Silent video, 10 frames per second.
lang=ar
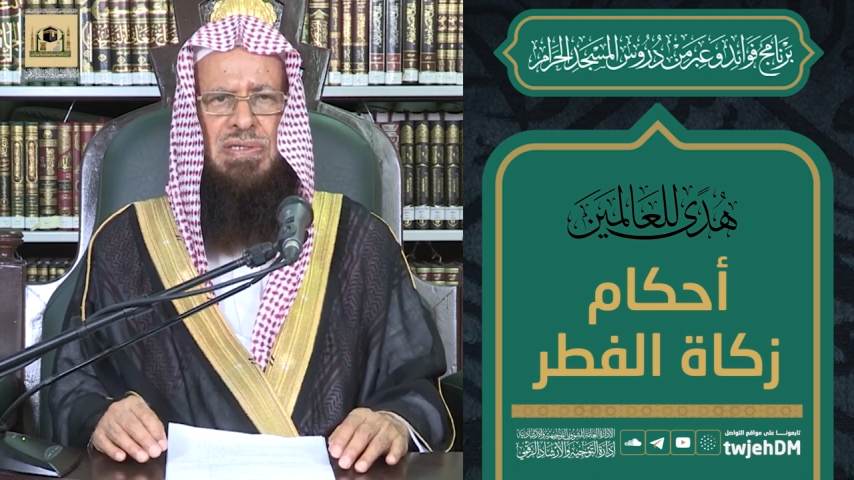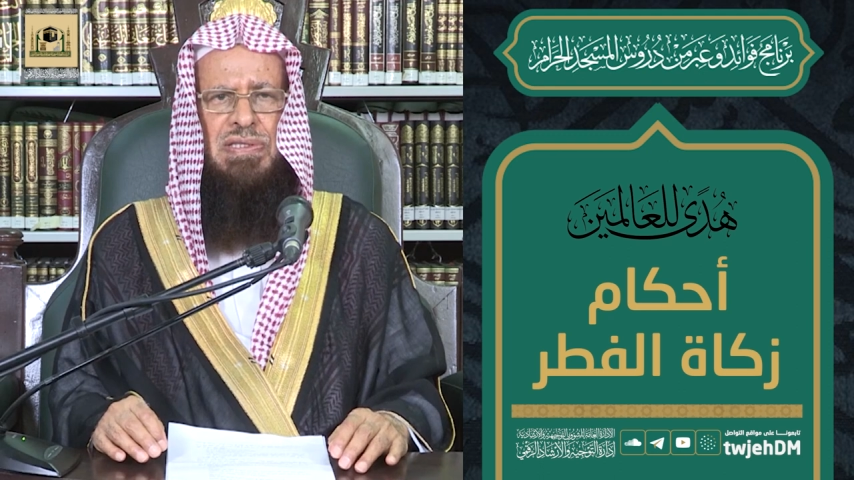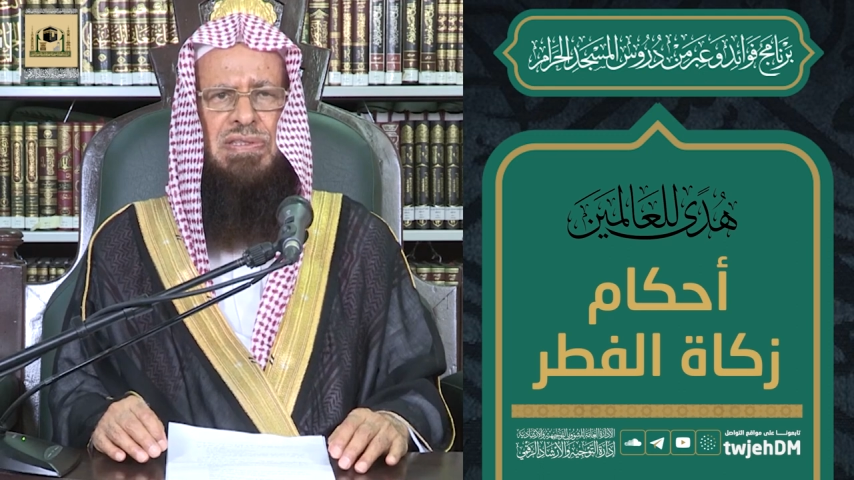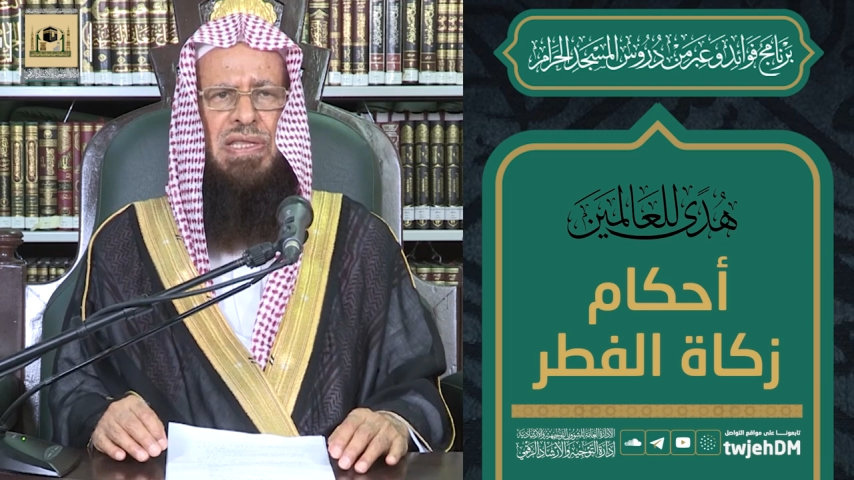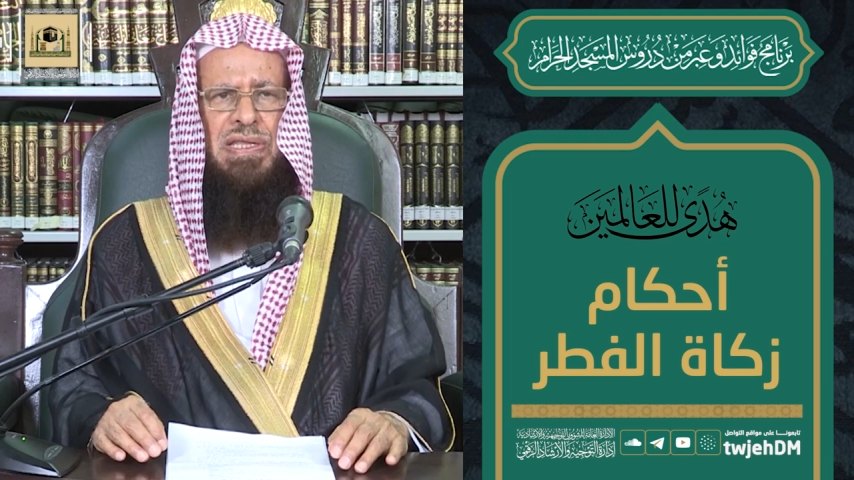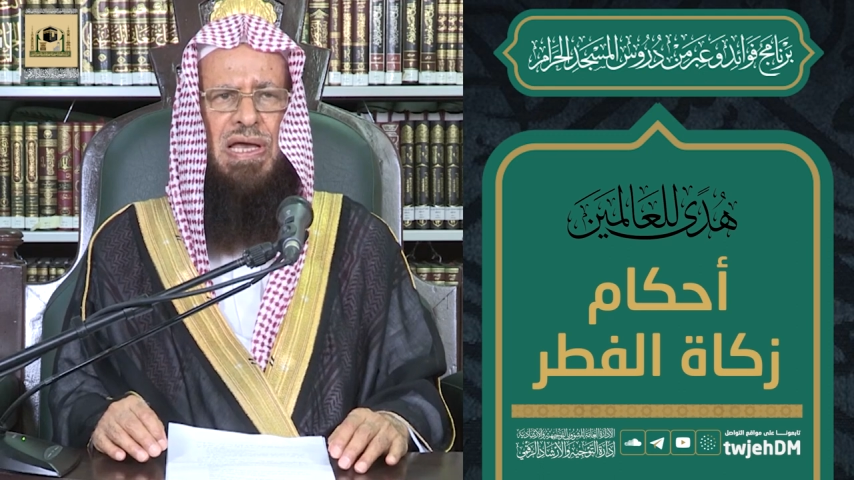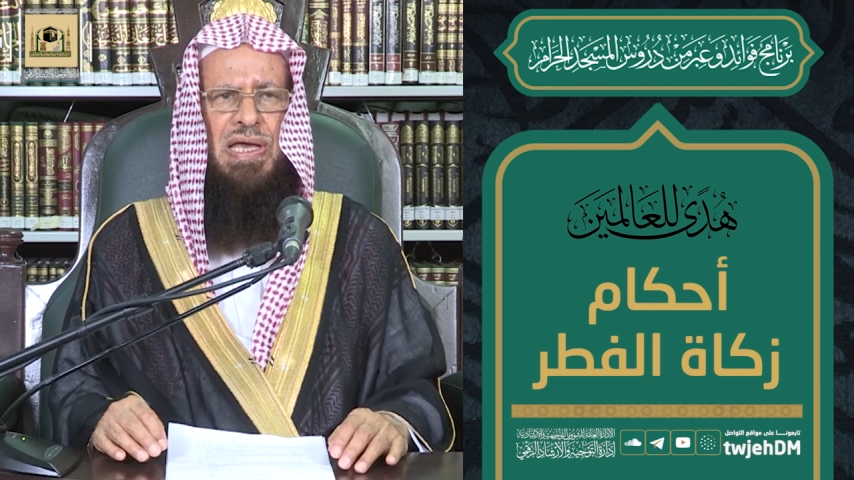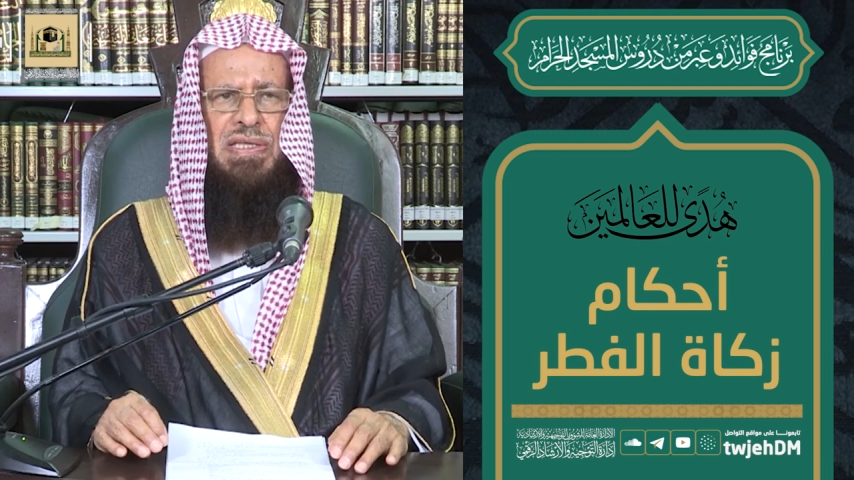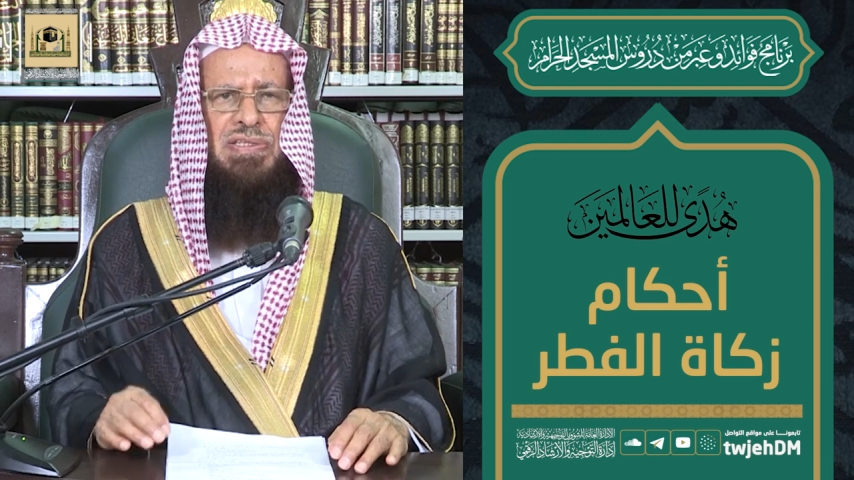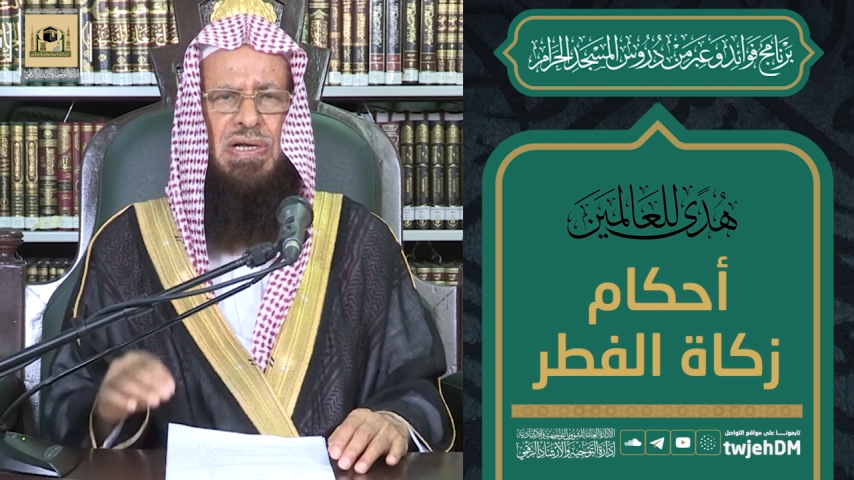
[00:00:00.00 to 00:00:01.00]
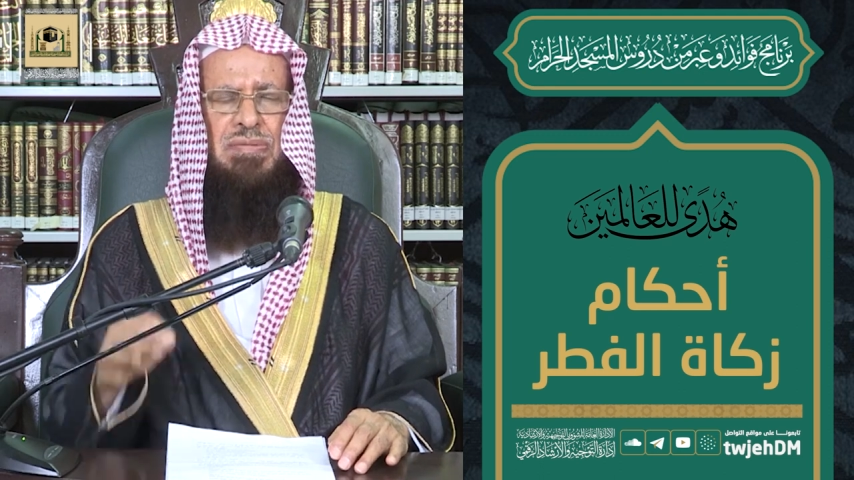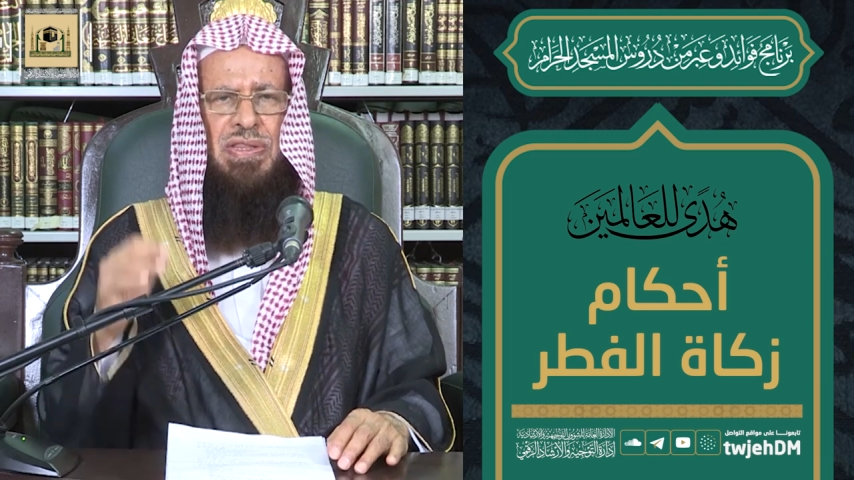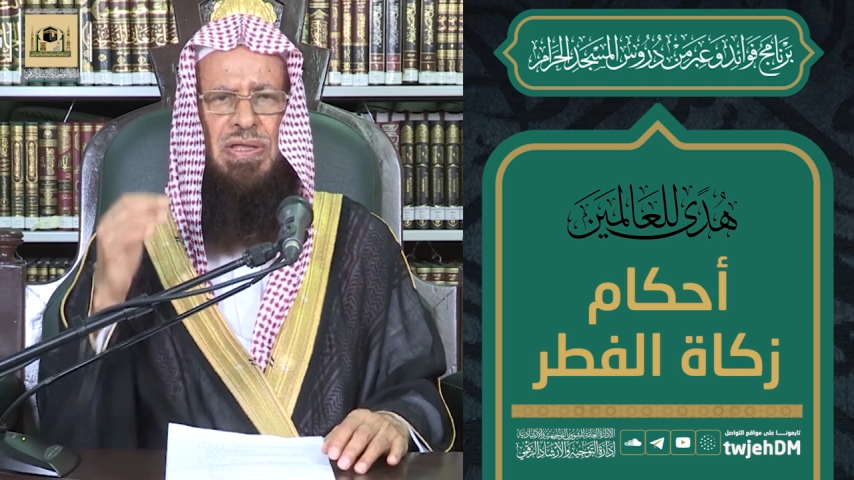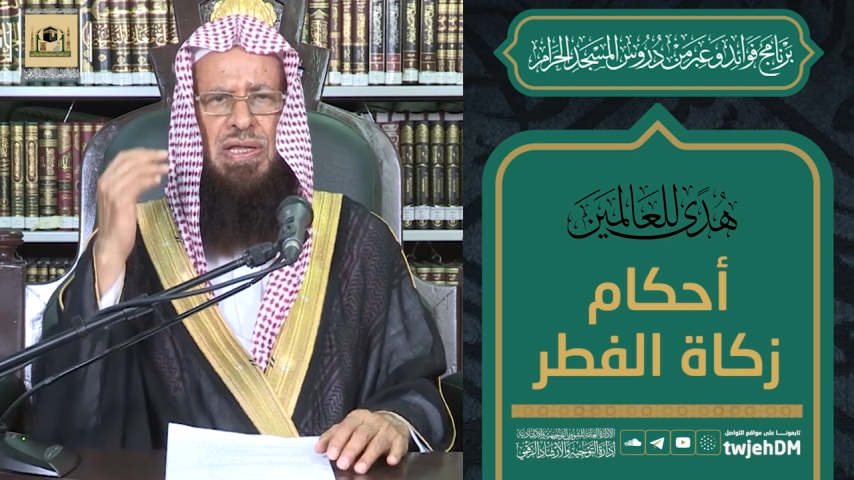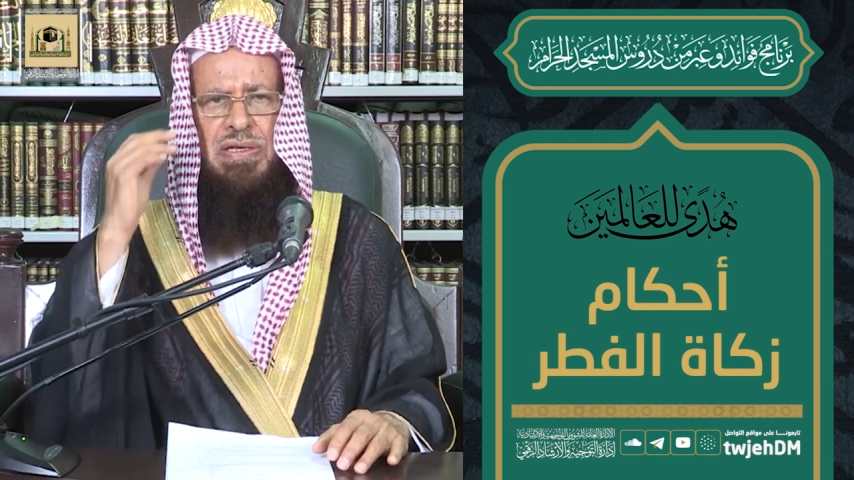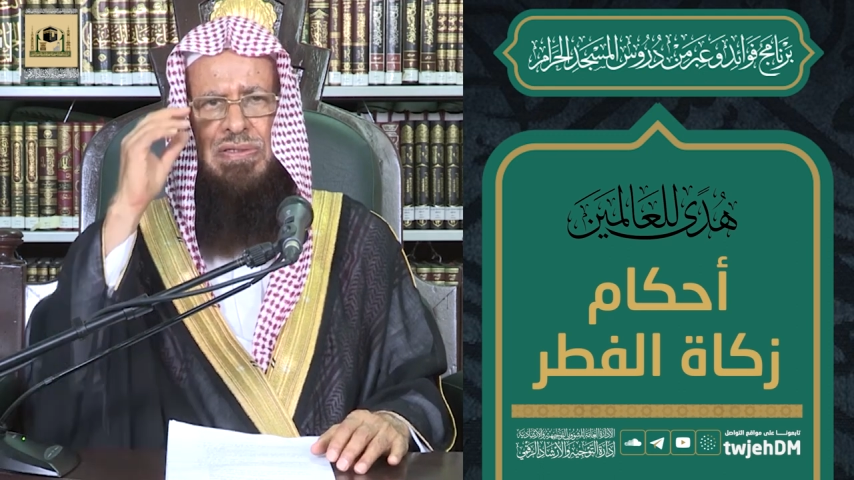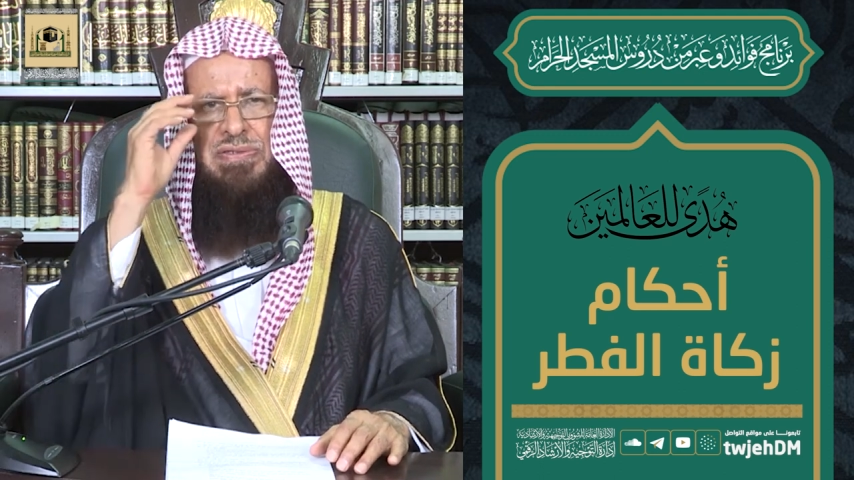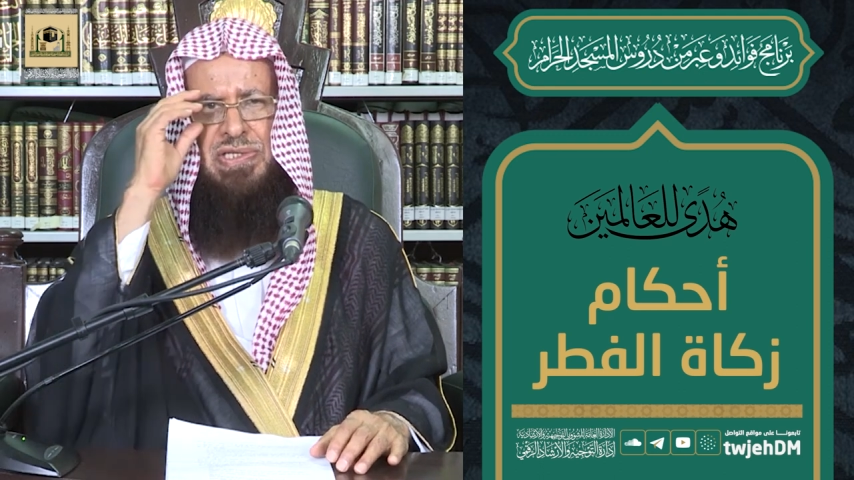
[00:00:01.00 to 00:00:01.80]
عند نهايه رمضان